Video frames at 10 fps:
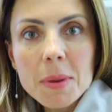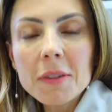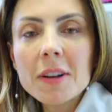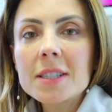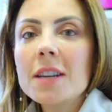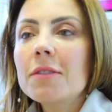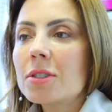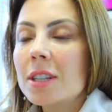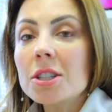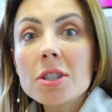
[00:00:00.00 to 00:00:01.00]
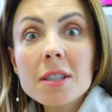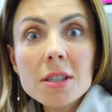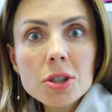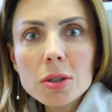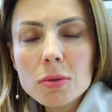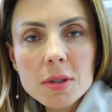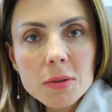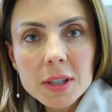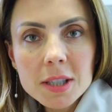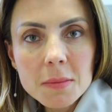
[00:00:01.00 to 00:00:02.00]
para fazer você desistir do seu
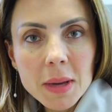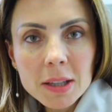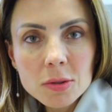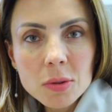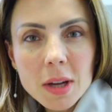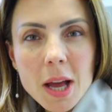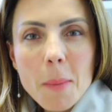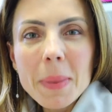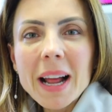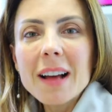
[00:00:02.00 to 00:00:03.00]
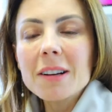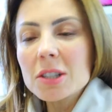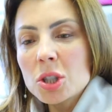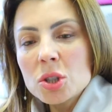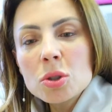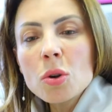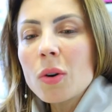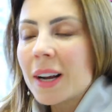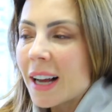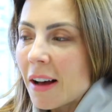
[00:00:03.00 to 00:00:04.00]
crescimento, para
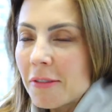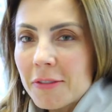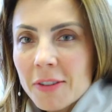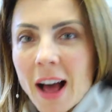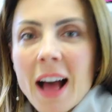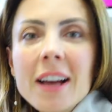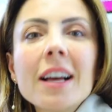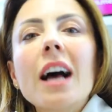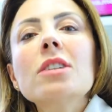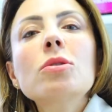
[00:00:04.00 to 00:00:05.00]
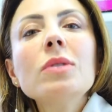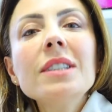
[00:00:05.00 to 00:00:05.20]
socavar a sua